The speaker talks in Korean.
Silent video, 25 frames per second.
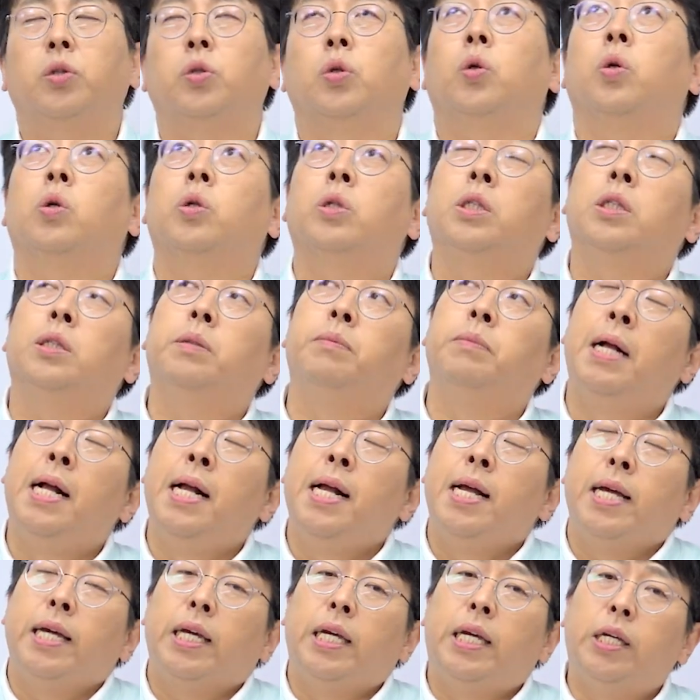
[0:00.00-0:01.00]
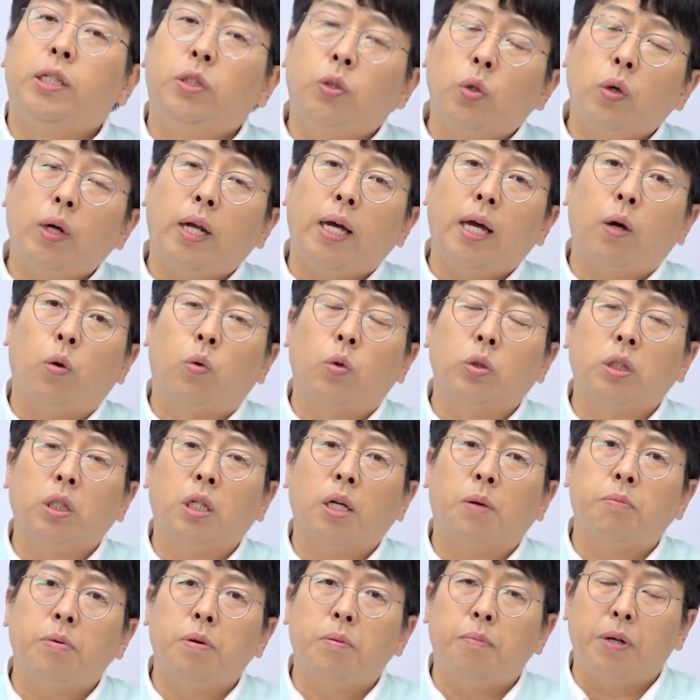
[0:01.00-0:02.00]
조금 기존의 고전
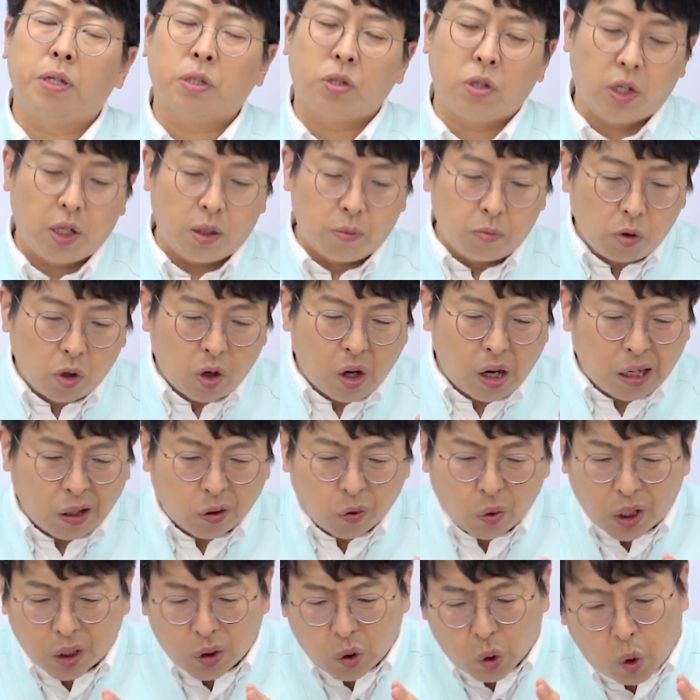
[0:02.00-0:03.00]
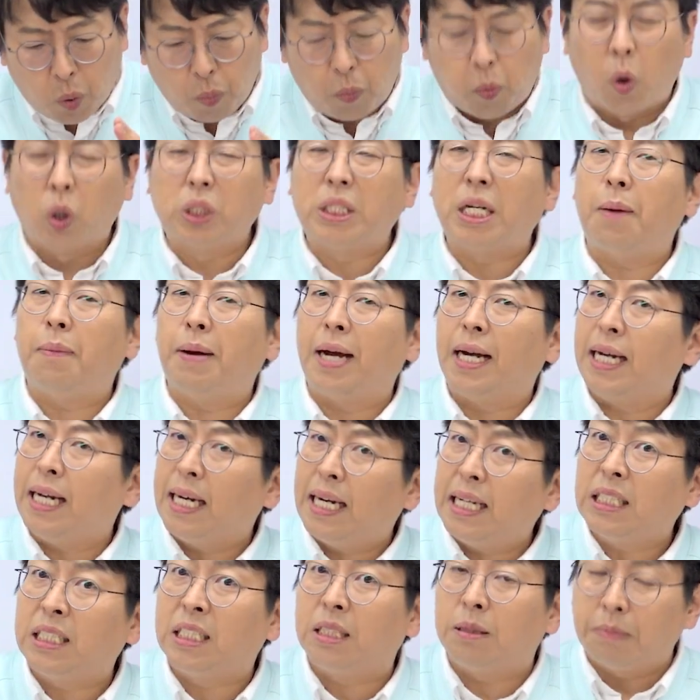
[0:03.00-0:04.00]
작품에 비해서는 인물 관계도가 조금
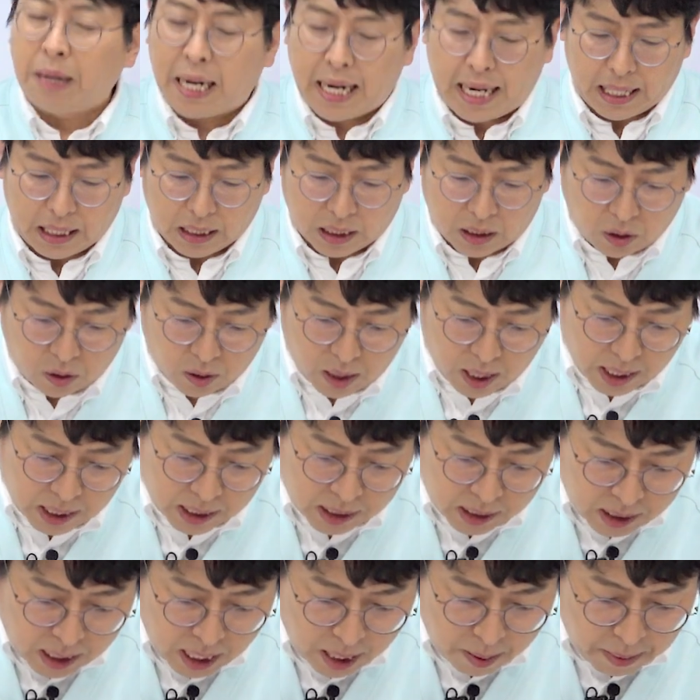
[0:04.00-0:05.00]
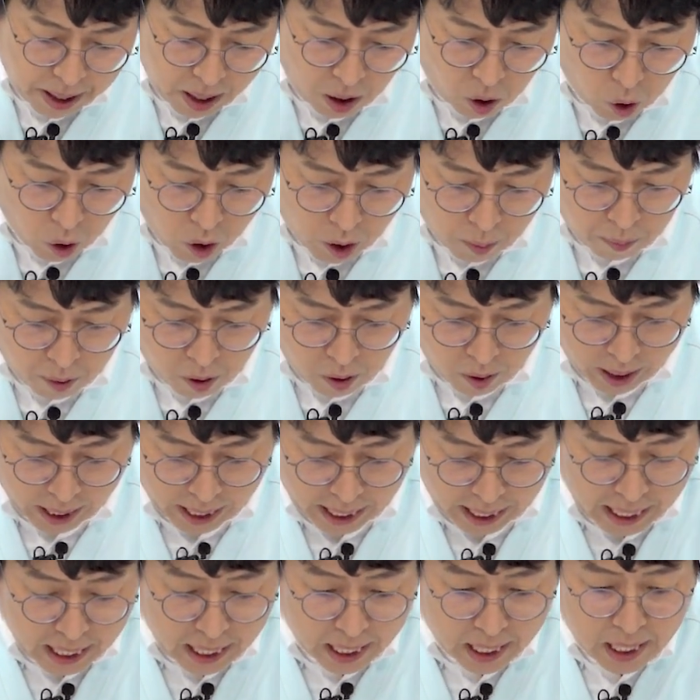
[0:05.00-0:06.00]
복잡하긴 했지만 그렇게 크게 막
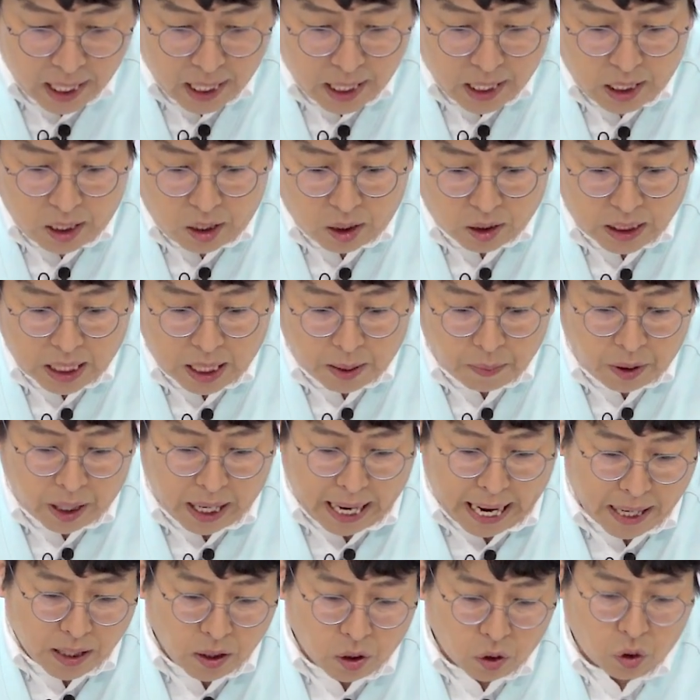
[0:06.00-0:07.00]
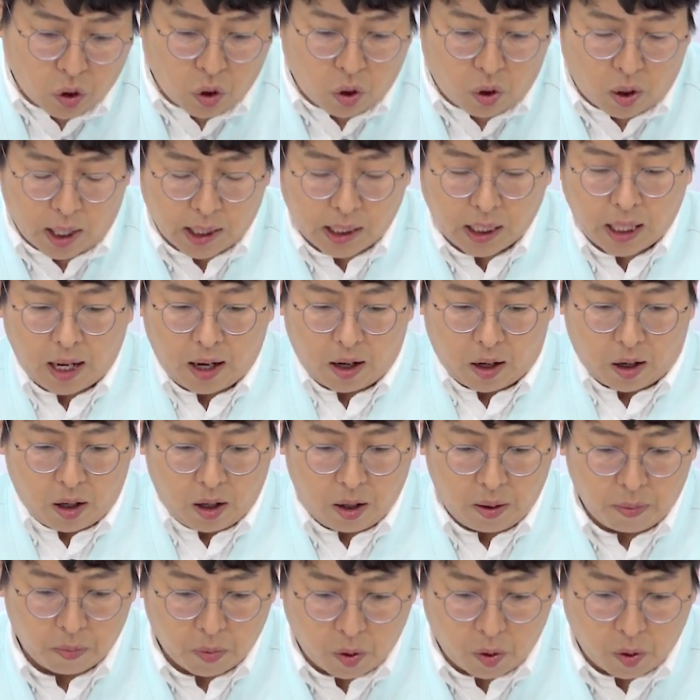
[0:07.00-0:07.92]
어렵거나 이런 장면은 아니었던 것 같아요.